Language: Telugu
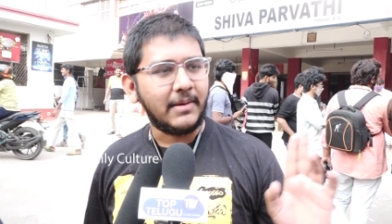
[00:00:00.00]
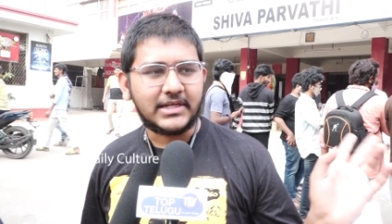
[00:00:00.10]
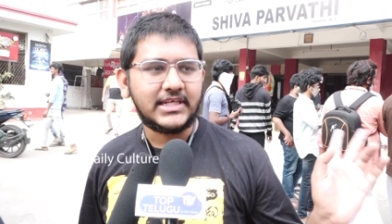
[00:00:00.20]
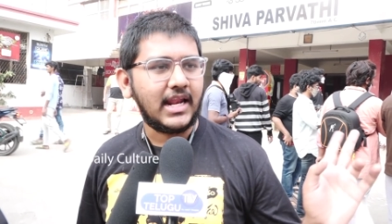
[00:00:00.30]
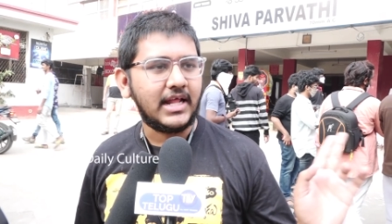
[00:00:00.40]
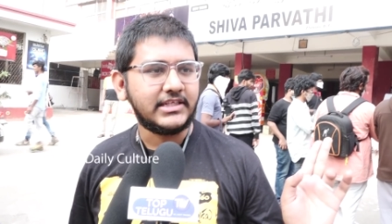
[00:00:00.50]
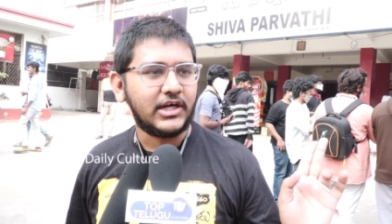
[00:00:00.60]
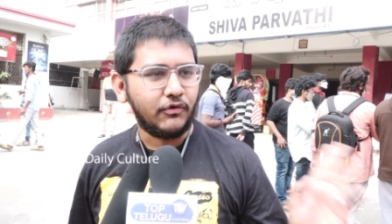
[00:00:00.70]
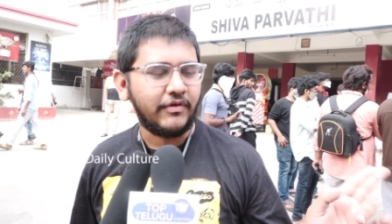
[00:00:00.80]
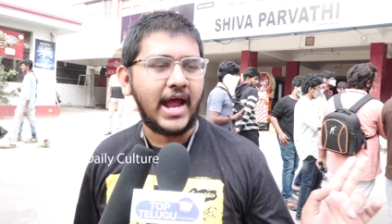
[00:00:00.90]
గబర్ సింగ్ ఎలా
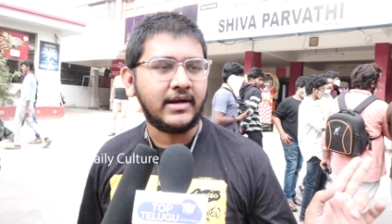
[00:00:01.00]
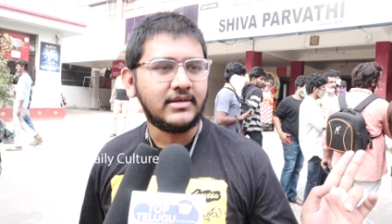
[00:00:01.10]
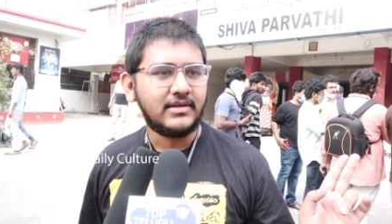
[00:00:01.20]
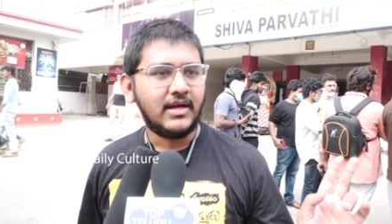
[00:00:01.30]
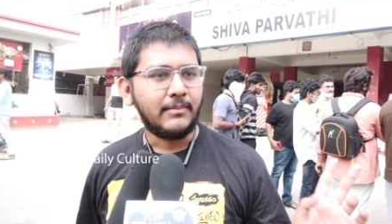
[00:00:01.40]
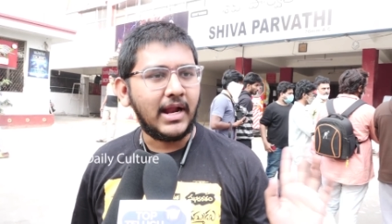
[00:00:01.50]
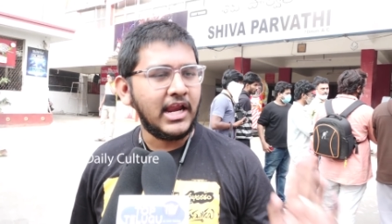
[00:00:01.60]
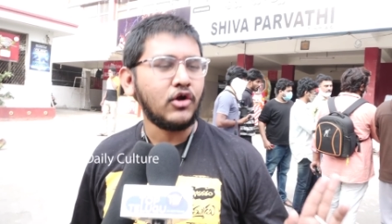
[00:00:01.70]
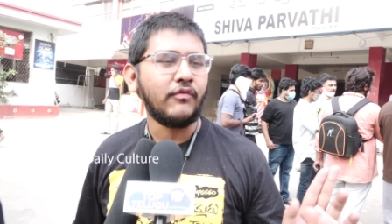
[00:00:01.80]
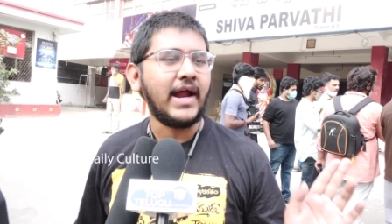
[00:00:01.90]
చేశాడు ఫ్యాన్
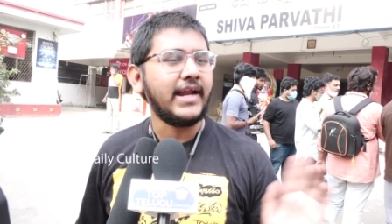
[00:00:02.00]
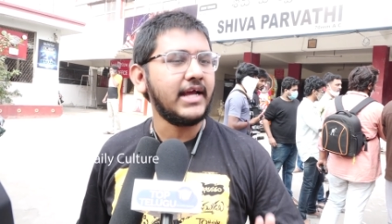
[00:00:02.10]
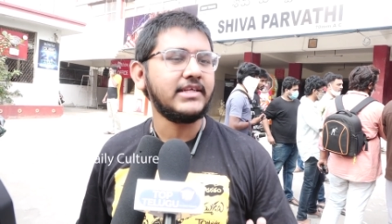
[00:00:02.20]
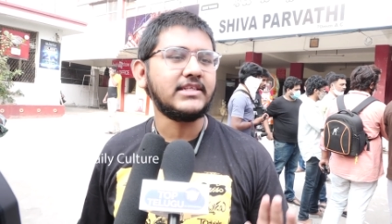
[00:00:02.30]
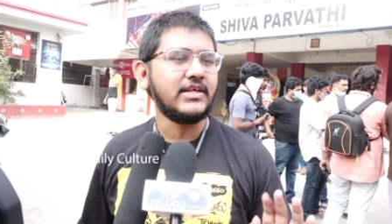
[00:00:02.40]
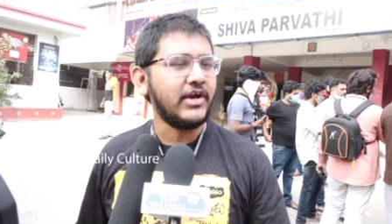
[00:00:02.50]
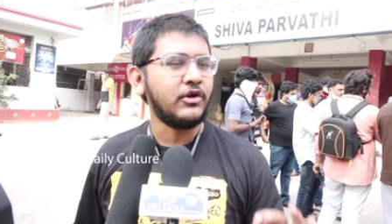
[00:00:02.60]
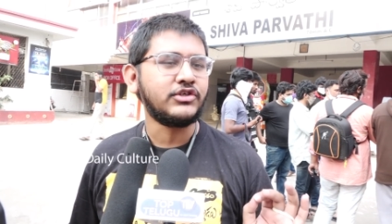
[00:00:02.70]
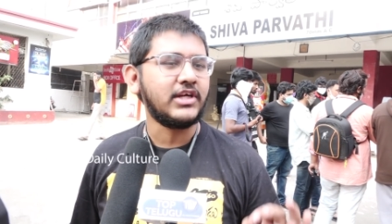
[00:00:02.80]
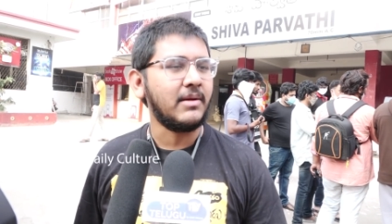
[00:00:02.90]
మళ్ళీ ఇంకో ఫ్యాన్ డైరెక్ట్ చేస్తే
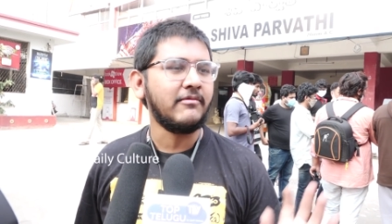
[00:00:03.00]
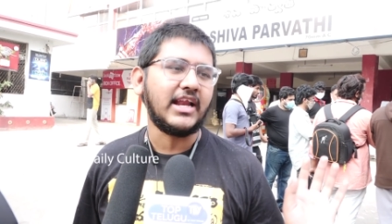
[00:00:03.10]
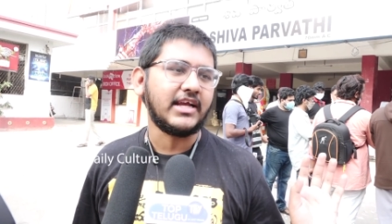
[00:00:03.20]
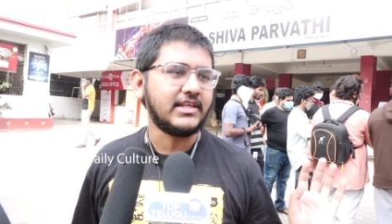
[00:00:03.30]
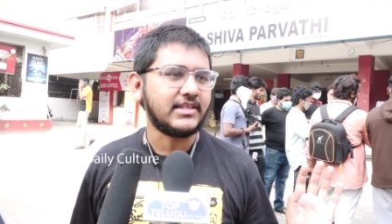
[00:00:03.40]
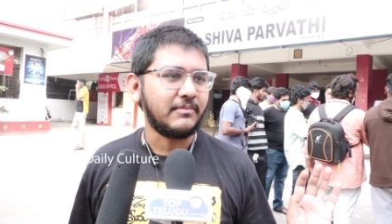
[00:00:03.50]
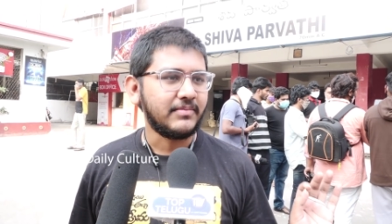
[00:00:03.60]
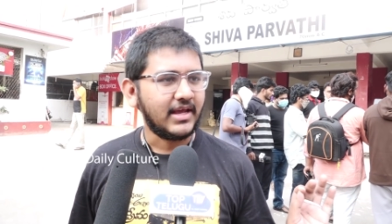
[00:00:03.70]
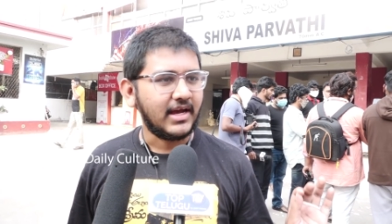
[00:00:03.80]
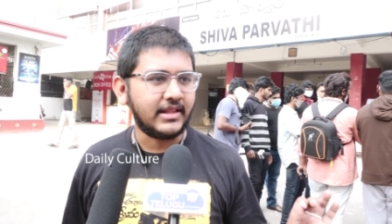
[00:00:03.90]
వేణు శ్రీరామ్ వాళ్ళకి ఇస్తాం
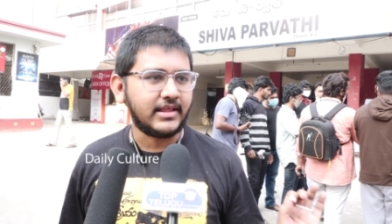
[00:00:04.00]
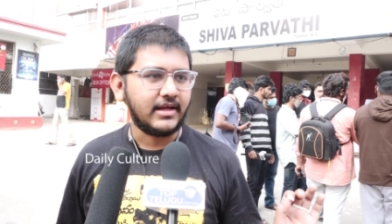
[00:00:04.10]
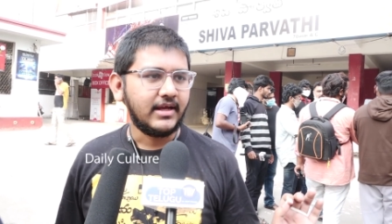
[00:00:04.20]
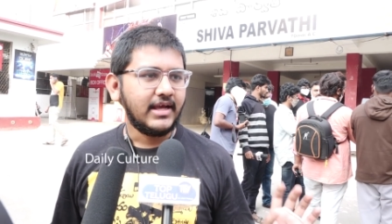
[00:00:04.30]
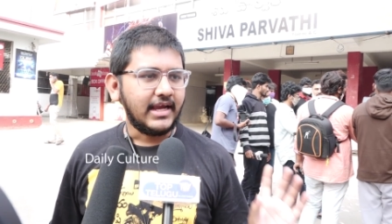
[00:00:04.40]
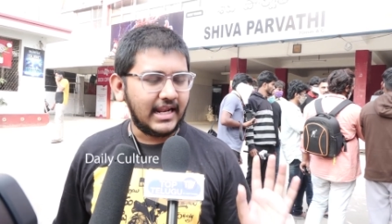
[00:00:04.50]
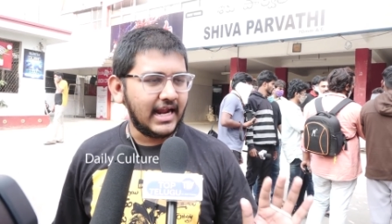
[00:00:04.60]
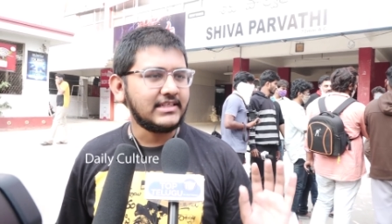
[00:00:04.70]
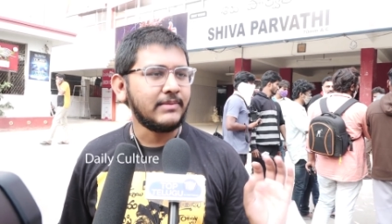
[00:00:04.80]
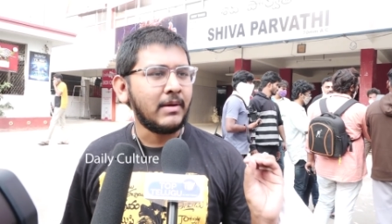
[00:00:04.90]
అంతే
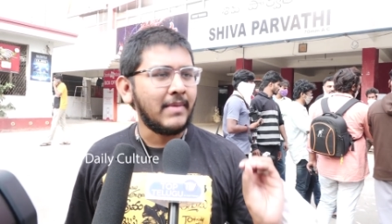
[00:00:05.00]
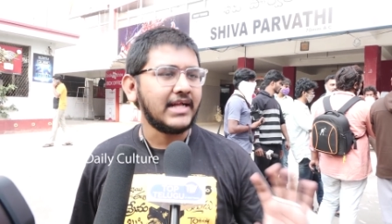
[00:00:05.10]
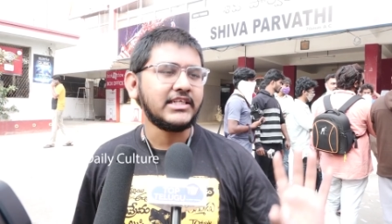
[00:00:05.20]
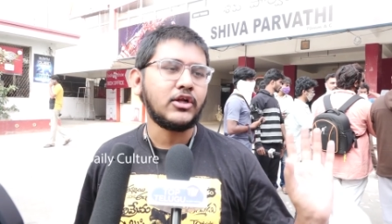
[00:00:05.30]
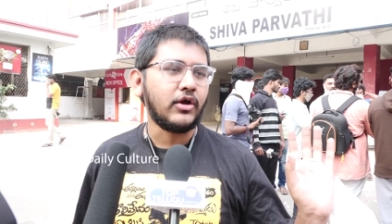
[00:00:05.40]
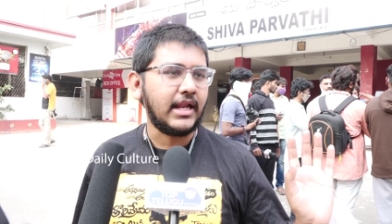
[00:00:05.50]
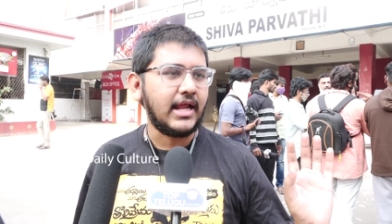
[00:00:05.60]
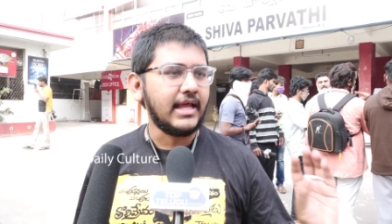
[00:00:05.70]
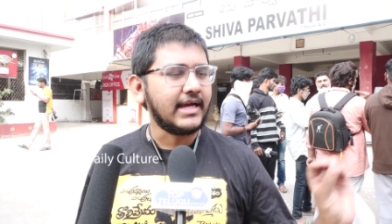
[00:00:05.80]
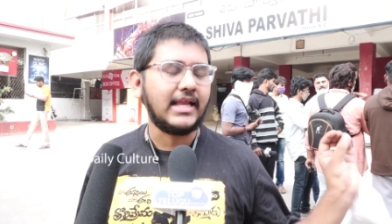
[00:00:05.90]
ఇలాంటి సినిమా మాసెస్లోకి
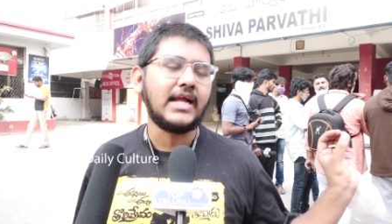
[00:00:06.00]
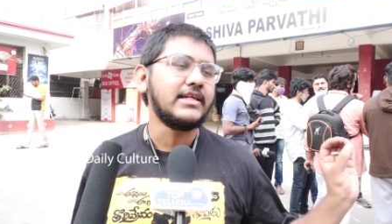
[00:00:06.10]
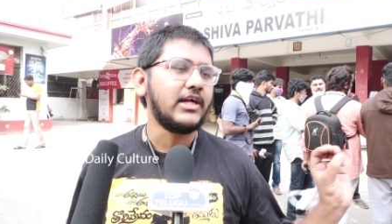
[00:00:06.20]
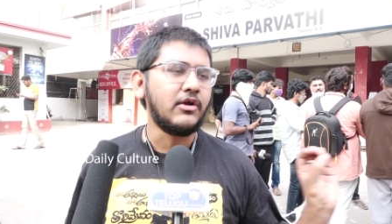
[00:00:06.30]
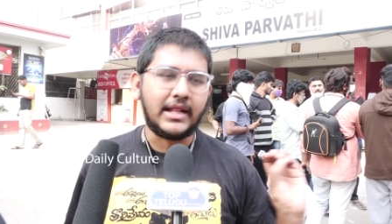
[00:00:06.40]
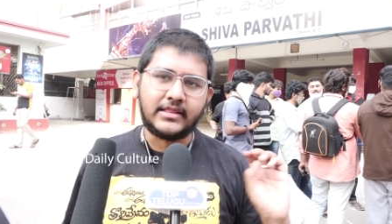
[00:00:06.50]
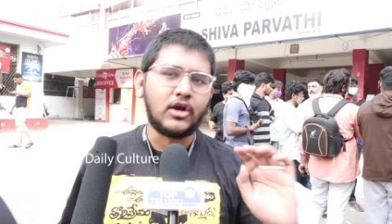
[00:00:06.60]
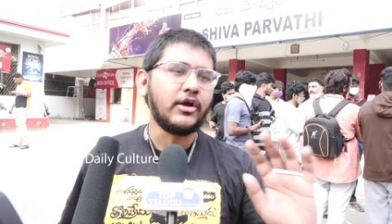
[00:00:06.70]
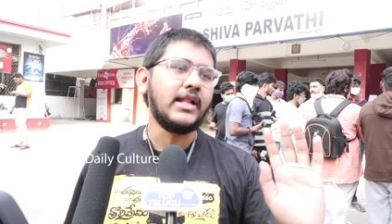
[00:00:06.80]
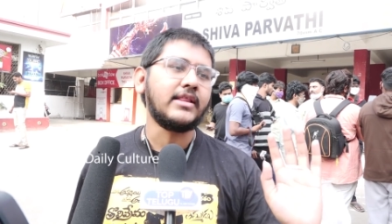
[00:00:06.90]
వెళ్ళాలి కళ్యాణ్ చేశాడు
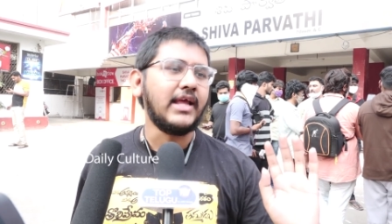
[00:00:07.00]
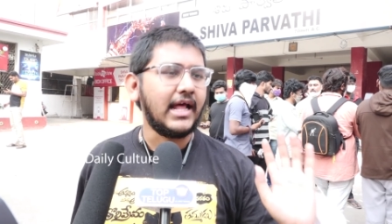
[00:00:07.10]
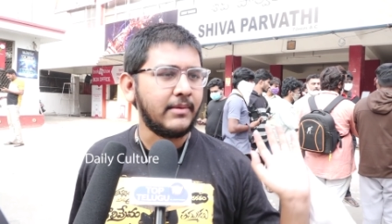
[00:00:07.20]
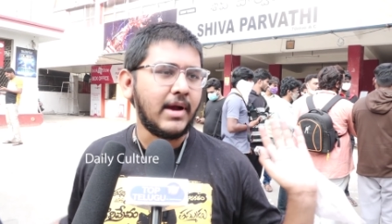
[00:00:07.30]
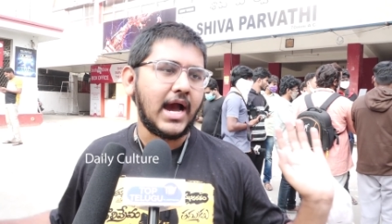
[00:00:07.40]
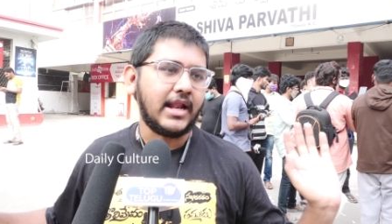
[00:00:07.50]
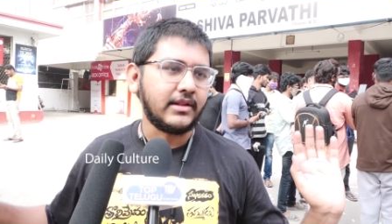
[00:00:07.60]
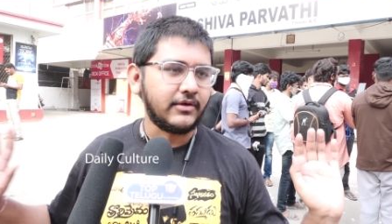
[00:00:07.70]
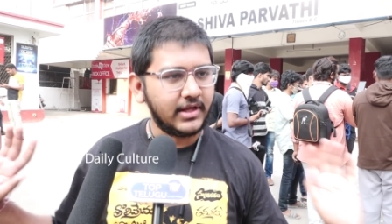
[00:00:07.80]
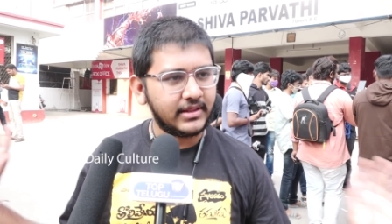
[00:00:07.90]
అందరిలోకి వెళ్తుంది అదే మా
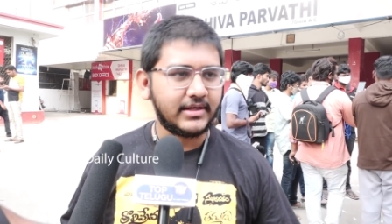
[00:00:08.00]
ఆనందం అంతే